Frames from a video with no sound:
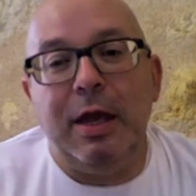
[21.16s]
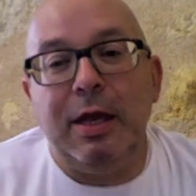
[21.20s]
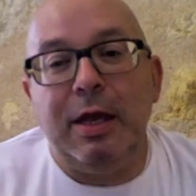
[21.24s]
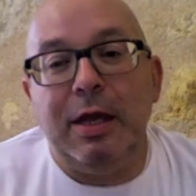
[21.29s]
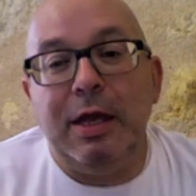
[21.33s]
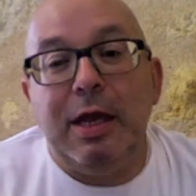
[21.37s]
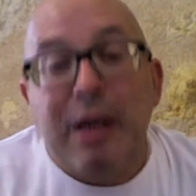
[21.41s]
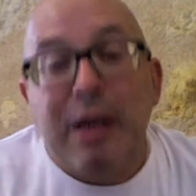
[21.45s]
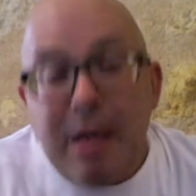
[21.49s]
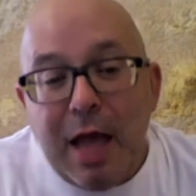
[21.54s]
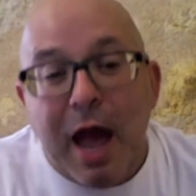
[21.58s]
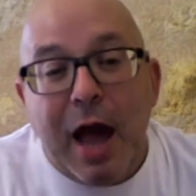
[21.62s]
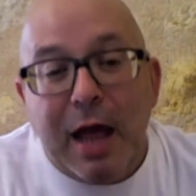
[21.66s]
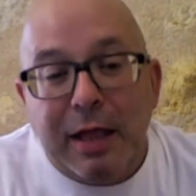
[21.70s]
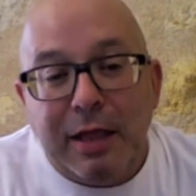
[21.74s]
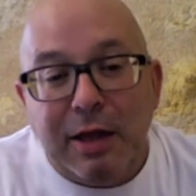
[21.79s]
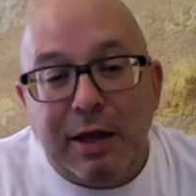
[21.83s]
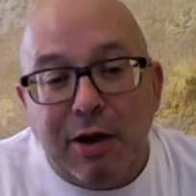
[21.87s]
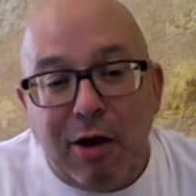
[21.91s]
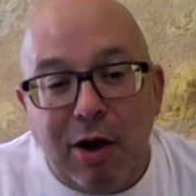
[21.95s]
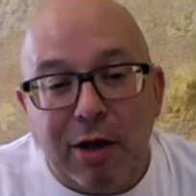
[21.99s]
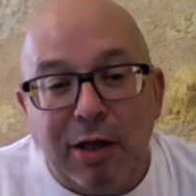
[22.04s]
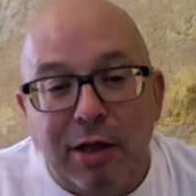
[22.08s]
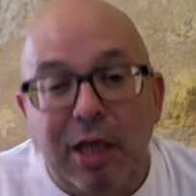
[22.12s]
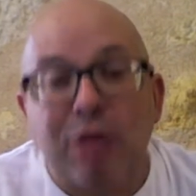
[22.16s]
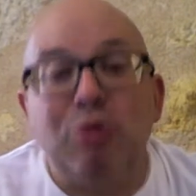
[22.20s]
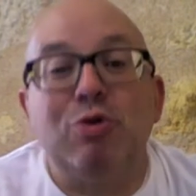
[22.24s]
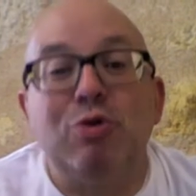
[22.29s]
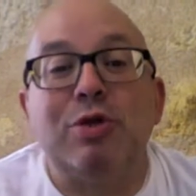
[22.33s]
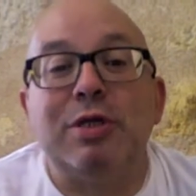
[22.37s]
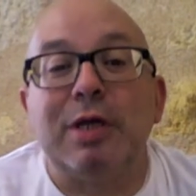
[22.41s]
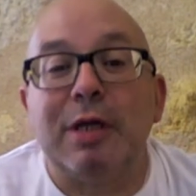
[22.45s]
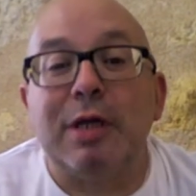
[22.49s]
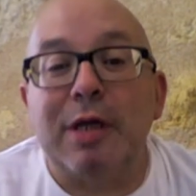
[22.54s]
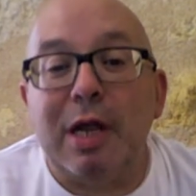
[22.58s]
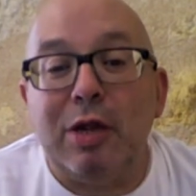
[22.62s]
Il y a un an, un
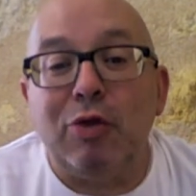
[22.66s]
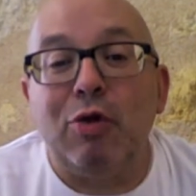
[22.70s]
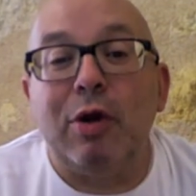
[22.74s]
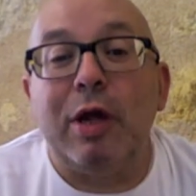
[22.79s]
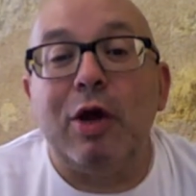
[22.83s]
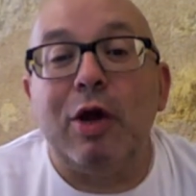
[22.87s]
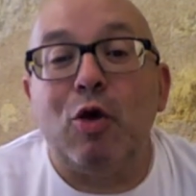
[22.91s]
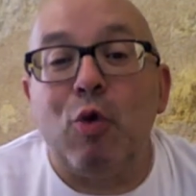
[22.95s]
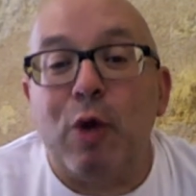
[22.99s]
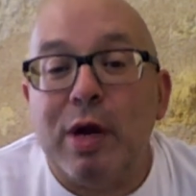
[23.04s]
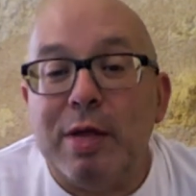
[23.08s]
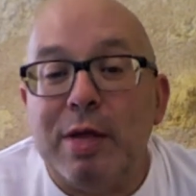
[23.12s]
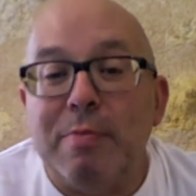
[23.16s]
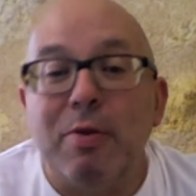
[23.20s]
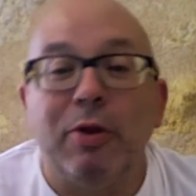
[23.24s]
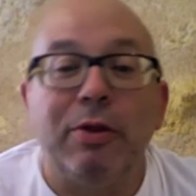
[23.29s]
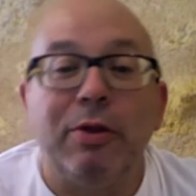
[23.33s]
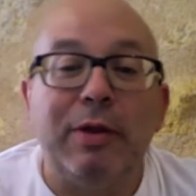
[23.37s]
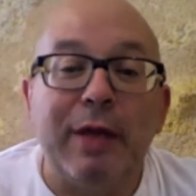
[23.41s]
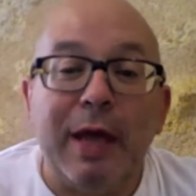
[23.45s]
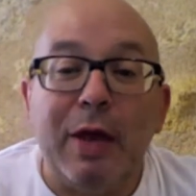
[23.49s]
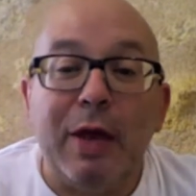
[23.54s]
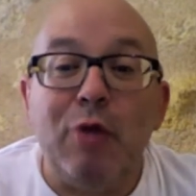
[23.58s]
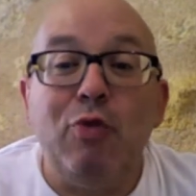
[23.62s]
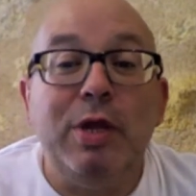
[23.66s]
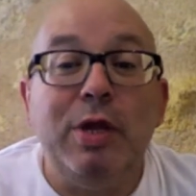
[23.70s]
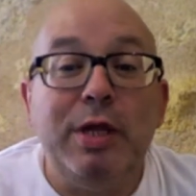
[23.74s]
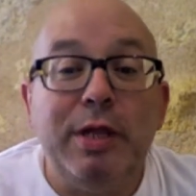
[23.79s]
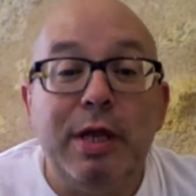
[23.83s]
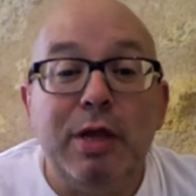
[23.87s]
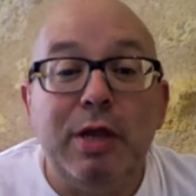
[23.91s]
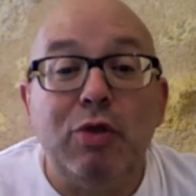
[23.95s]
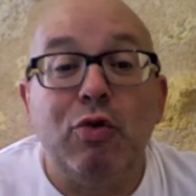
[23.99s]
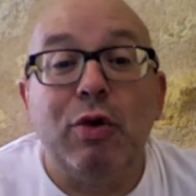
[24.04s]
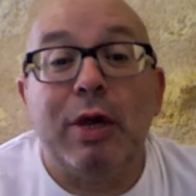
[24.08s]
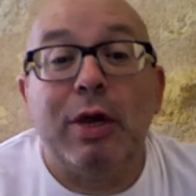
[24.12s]
industriel de l'agroalimentaire a eu
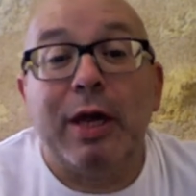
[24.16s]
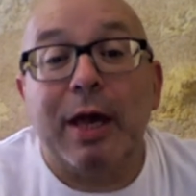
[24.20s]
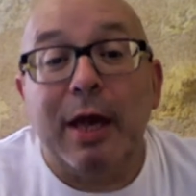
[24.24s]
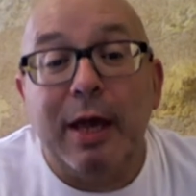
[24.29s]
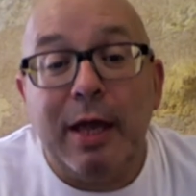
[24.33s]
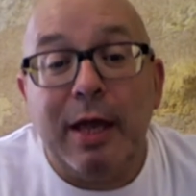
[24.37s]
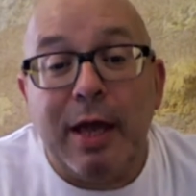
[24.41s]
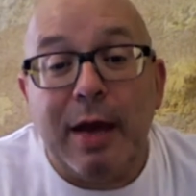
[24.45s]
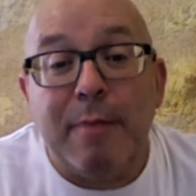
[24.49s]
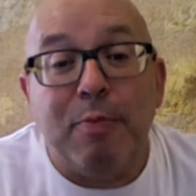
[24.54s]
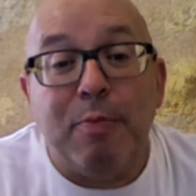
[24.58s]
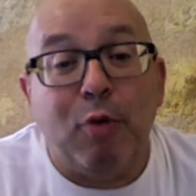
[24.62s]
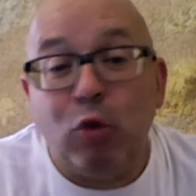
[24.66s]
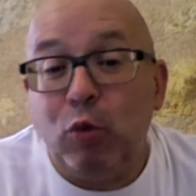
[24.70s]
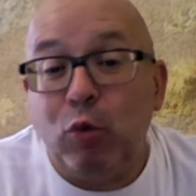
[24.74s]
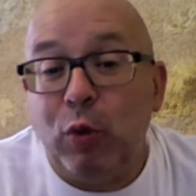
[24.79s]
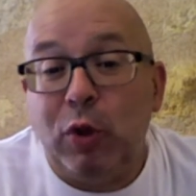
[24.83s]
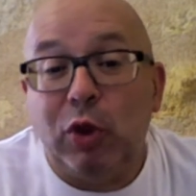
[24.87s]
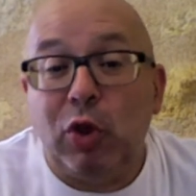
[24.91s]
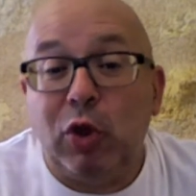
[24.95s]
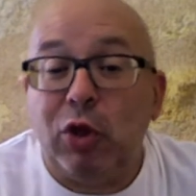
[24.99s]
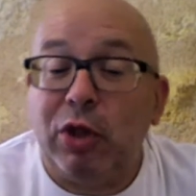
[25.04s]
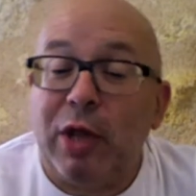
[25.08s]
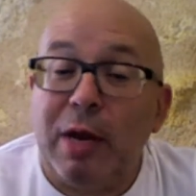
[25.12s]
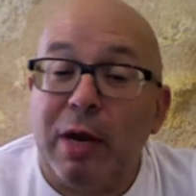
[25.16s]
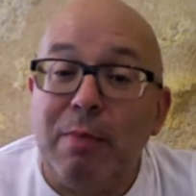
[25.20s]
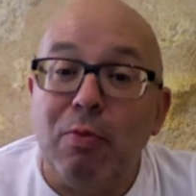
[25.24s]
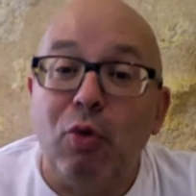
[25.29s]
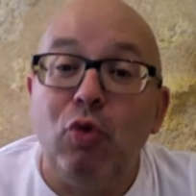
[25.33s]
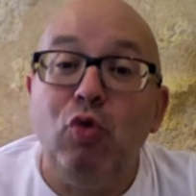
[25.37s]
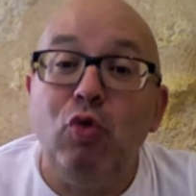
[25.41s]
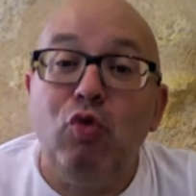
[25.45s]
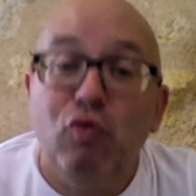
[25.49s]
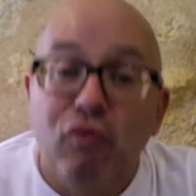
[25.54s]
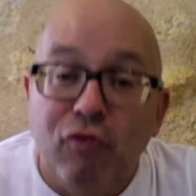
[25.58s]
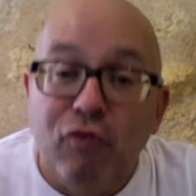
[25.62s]
l'idée de créer un produit
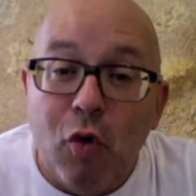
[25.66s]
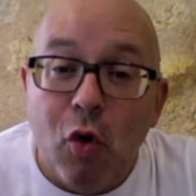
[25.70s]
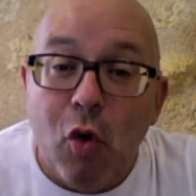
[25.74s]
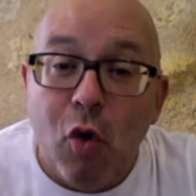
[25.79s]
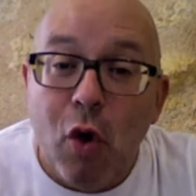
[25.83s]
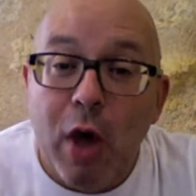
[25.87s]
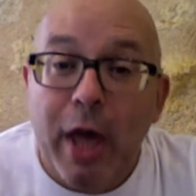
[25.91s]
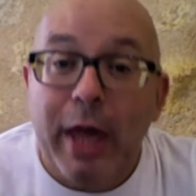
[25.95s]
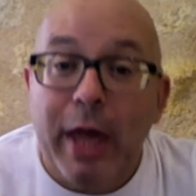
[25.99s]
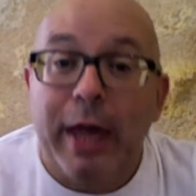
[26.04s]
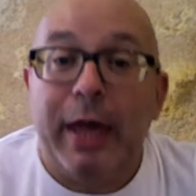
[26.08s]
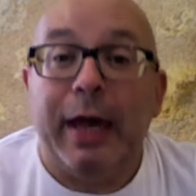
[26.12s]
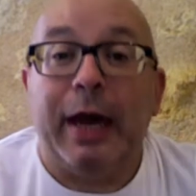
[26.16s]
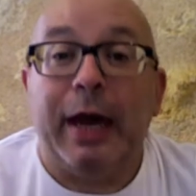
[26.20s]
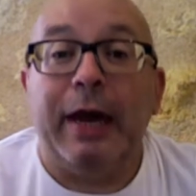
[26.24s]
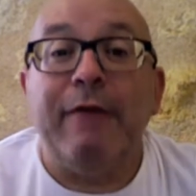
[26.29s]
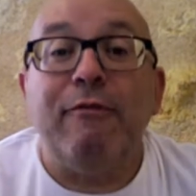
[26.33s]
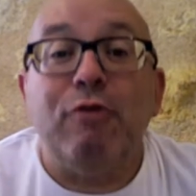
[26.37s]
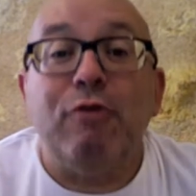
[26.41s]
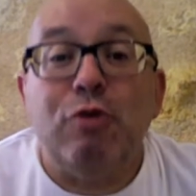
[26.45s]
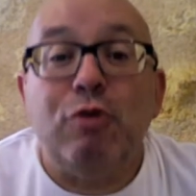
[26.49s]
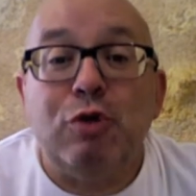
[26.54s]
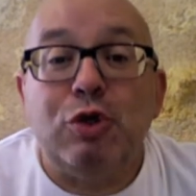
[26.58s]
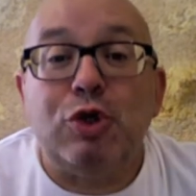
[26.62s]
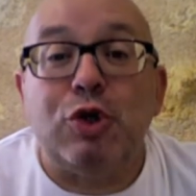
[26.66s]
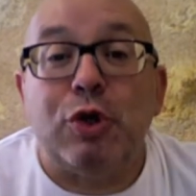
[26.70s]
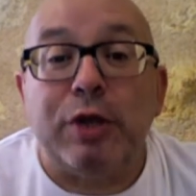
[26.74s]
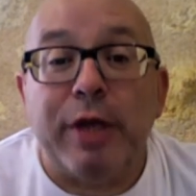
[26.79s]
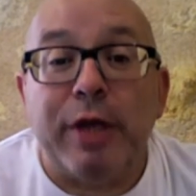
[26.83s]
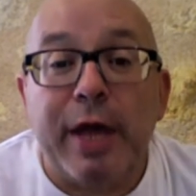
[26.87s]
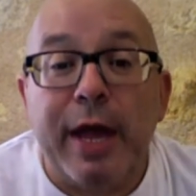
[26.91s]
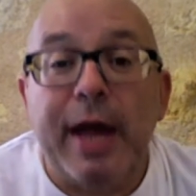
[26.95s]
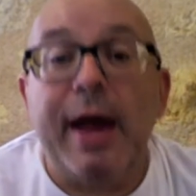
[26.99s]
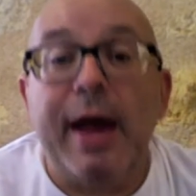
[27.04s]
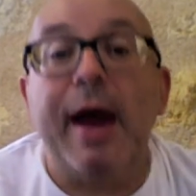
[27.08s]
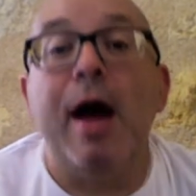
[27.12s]
totalement nouveau et
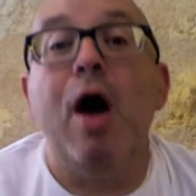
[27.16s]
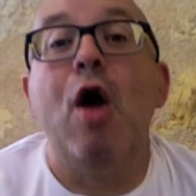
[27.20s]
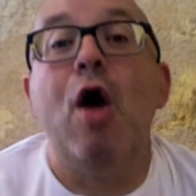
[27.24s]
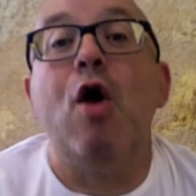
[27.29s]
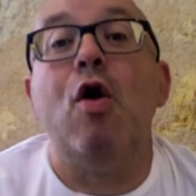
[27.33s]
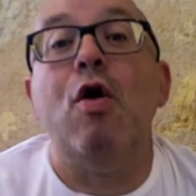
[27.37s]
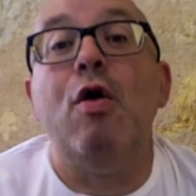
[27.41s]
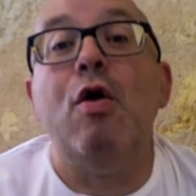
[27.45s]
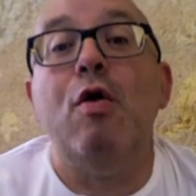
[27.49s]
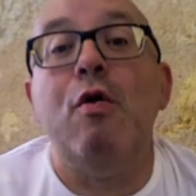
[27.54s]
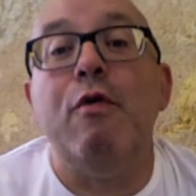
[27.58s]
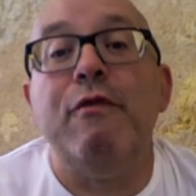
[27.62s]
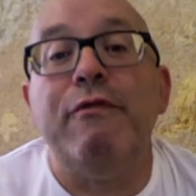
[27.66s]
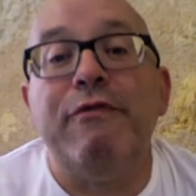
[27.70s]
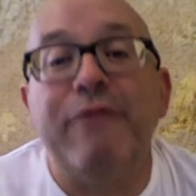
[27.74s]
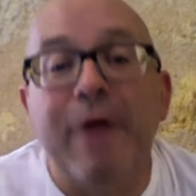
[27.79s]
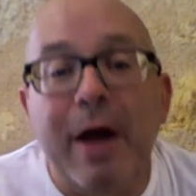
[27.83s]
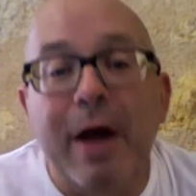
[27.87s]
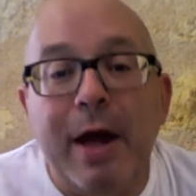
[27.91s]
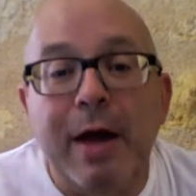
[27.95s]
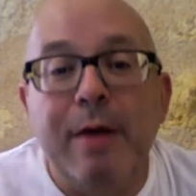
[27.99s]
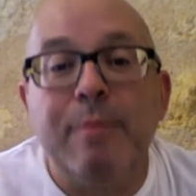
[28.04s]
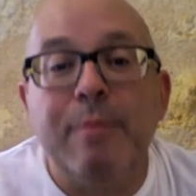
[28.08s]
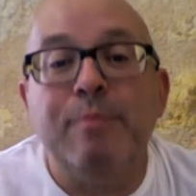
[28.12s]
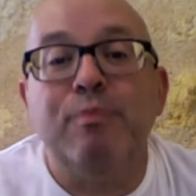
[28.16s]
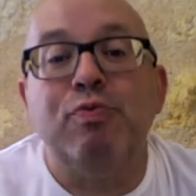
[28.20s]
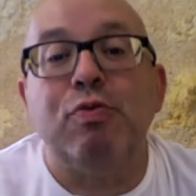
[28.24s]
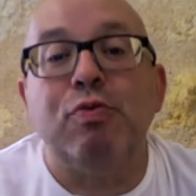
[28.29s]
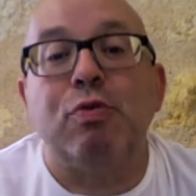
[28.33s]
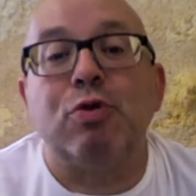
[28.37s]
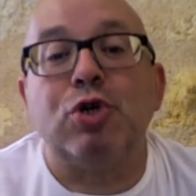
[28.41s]
révolutionnaire, le vin pour